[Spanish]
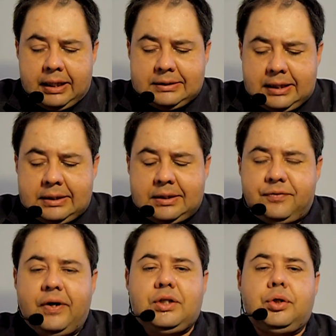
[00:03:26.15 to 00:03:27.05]

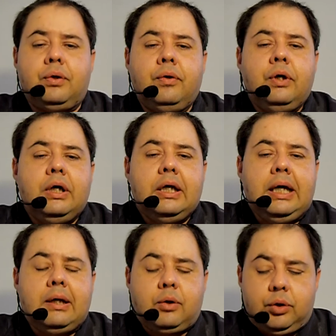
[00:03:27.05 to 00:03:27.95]
satisfecho
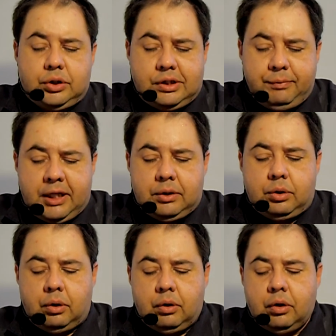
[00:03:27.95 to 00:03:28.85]
el
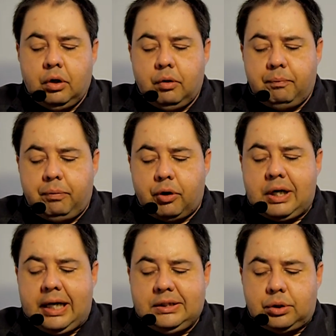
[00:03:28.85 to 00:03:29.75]
conocimiento por
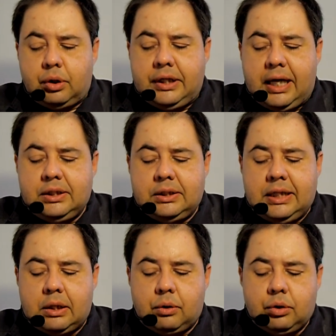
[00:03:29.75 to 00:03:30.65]
la historia y,
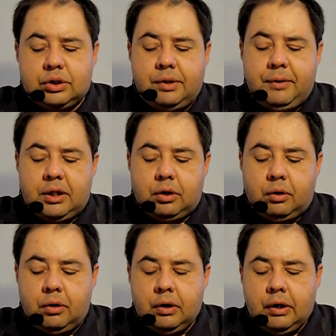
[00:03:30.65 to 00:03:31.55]
el
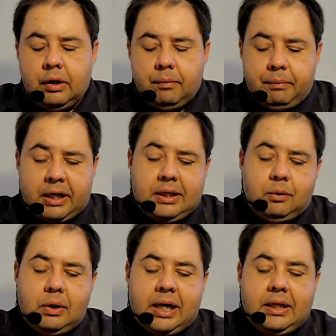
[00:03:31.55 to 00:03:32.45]
conocimiento
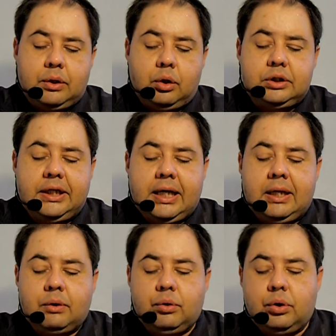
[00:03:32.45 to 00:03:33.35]
particular de todos y
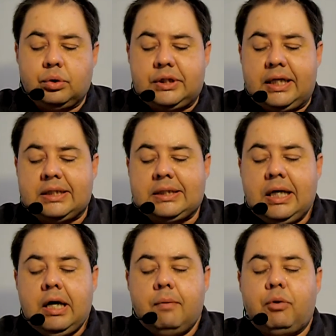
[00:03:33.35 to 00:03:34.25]
cada uno de ustedes.
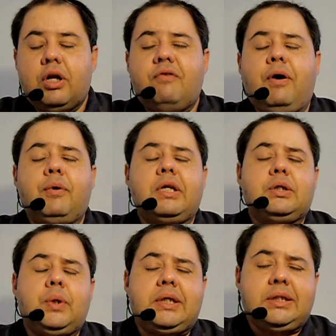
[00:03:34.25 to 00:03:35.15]
Por el favor de
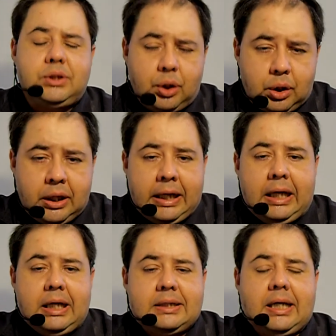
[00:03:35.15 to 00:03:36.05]
su atención,
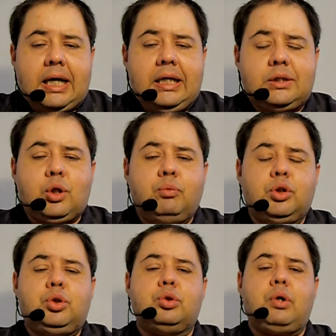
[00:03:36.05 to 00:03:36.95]
les agradezco
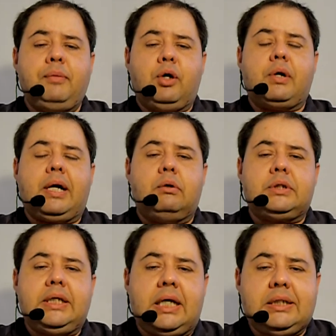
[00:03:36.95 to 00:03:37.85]
mucho. Su amigo Ricardo
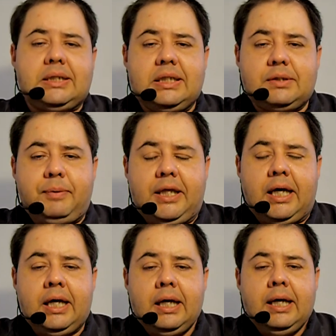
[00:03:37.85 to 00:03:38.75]
Triane se
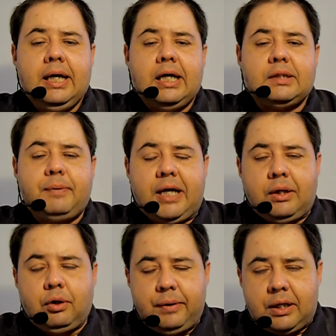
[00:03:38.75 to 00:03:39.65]
despide,
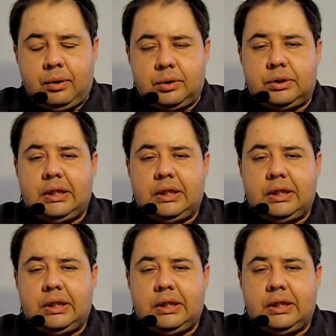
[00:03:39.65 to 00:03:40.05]
esperando vernos